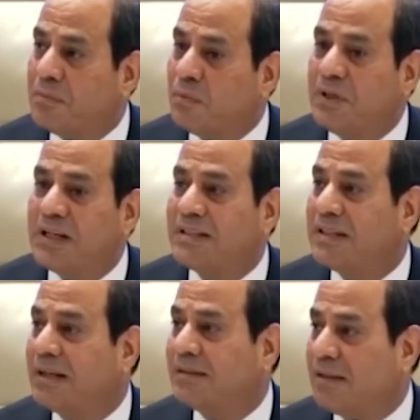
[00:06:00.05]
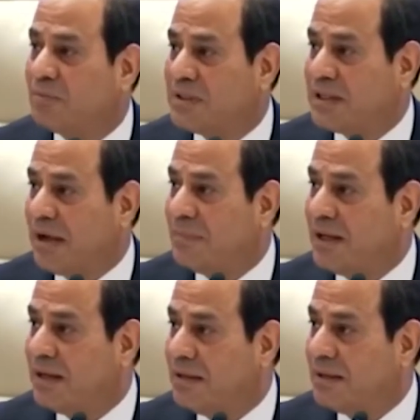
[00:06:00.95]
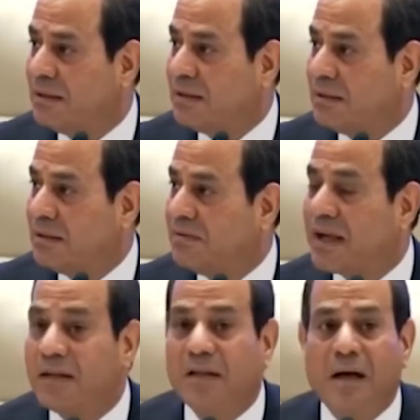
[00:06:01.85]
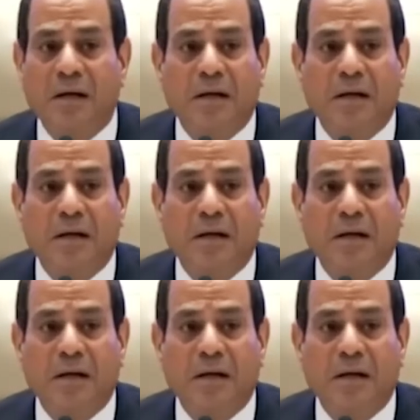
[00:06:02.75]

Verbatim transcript: والناس ساكته مستحمله فكان ده